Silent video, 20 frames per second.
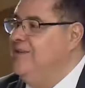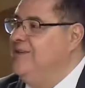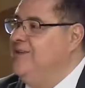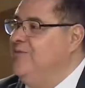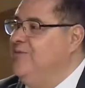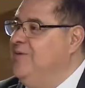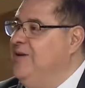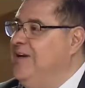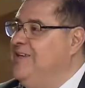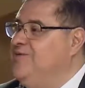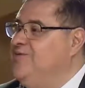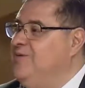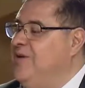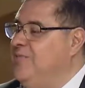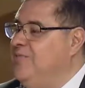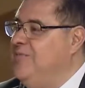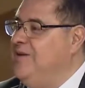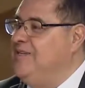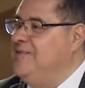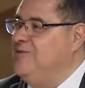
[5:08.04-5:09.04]
digo, es
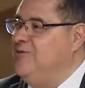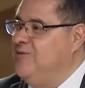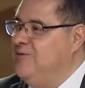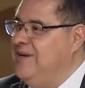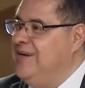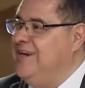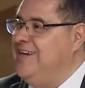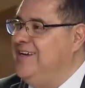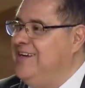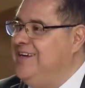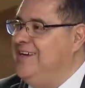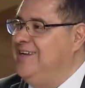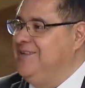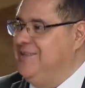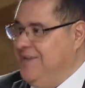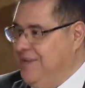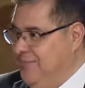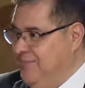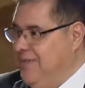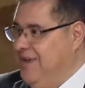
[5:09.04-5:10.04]
una persona
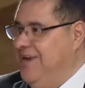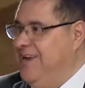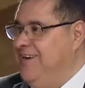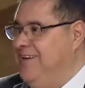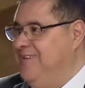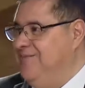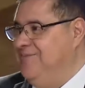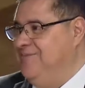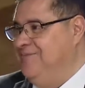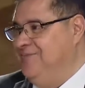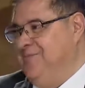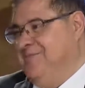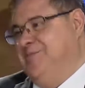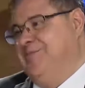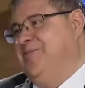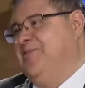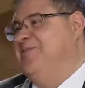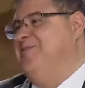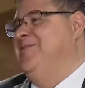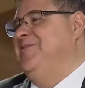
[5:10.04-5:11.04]
también,
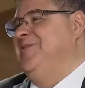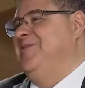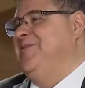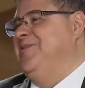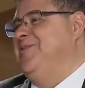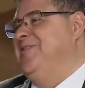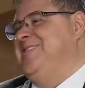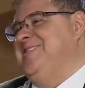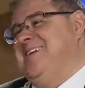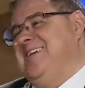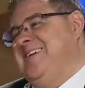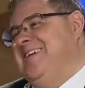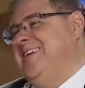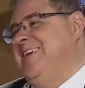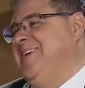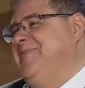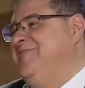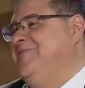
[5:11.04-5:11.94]
no, te vayas a reír,